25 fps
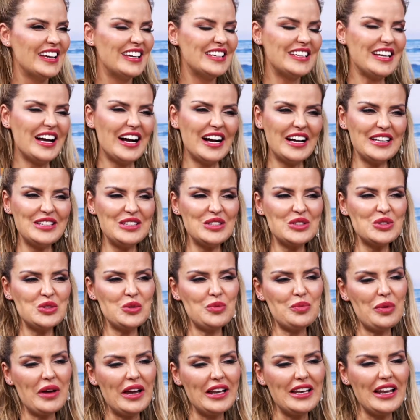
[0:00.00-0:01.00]
Yani
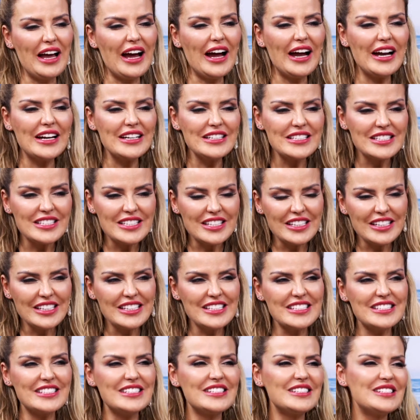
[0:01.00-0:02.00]
küpeler,
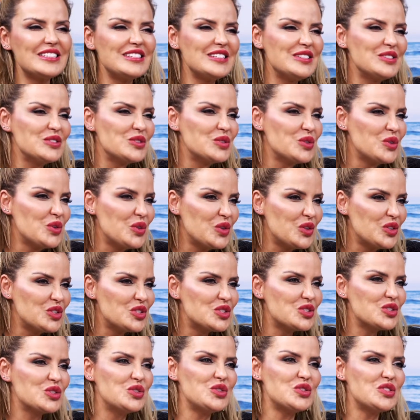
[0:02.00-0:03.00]
siz,
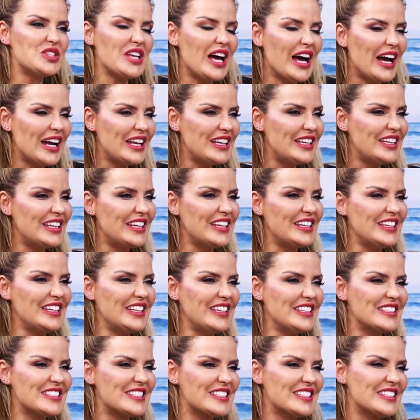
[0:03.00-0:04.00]
ruj,
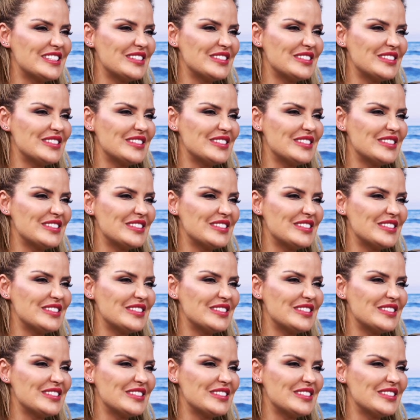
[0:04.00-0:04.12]
güzelliğiniz.